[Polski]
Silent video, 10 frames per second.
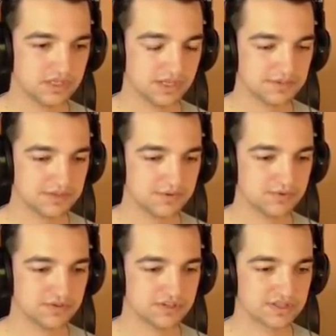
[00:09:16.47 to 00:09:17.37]
I tam
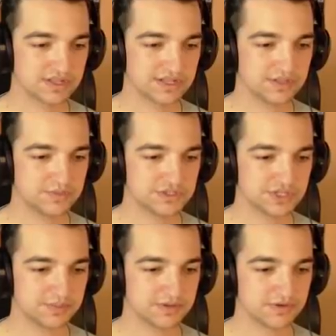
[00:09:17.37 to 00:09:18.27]
samochód traci
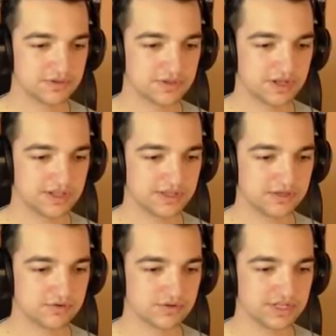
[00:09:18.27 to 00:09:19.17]
przyczepność, ale
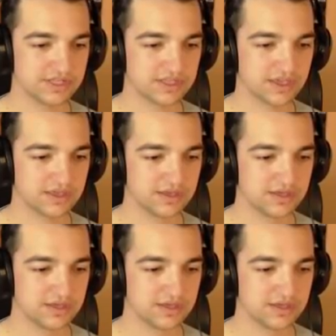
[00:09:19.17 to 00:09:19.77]
tak konkretnie.